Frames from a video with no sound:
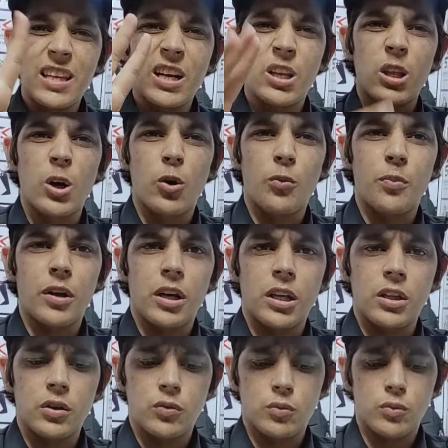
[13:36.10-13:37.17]
तीन हज़ार रुपये
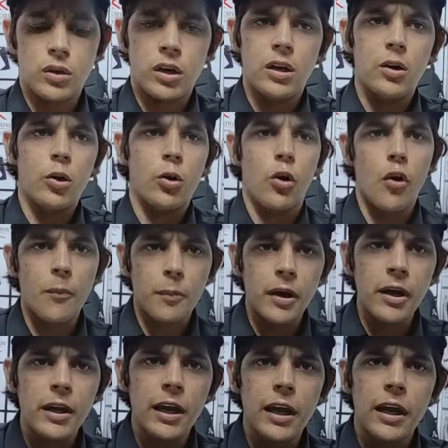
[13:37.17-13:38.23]
साढ़े तीन हज़ार नॉन
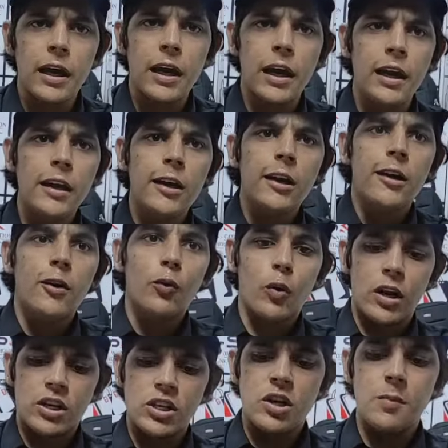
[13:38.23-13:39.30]
पीटीए है
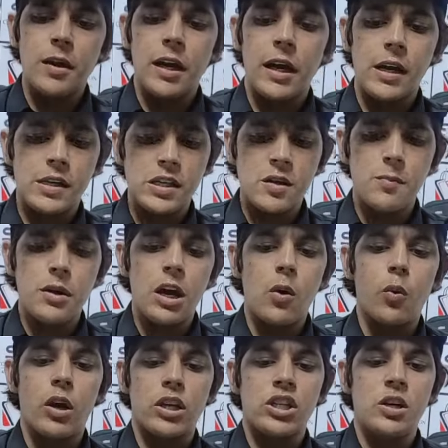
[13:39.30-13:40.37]
वन जी बी एट जी बी है
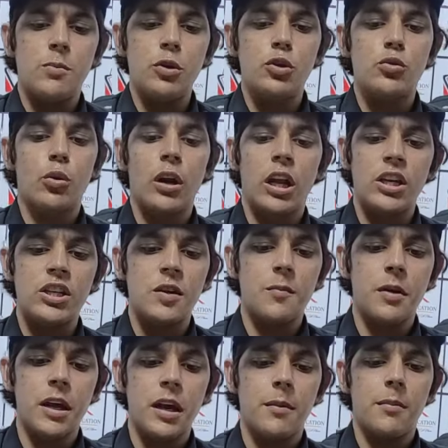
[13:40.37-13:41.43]
वन जी बी सोलह जी
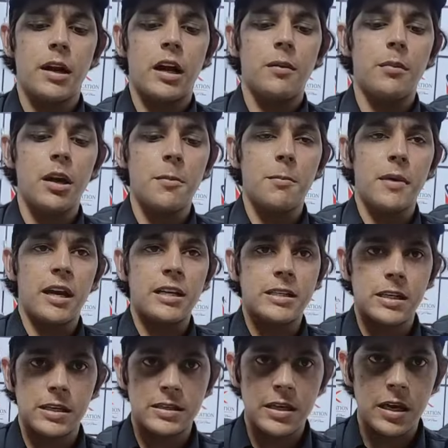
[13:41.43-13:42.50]
बी है इमरान भाई मैक्स
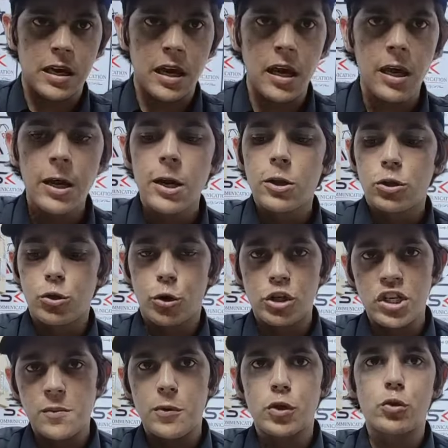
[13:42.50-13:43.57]
है सही है दो
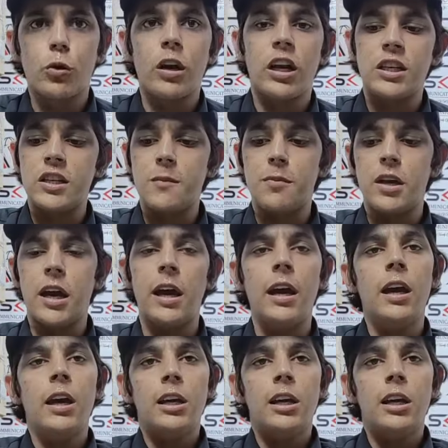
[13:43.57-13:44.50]
जी बी सोलह जी बी है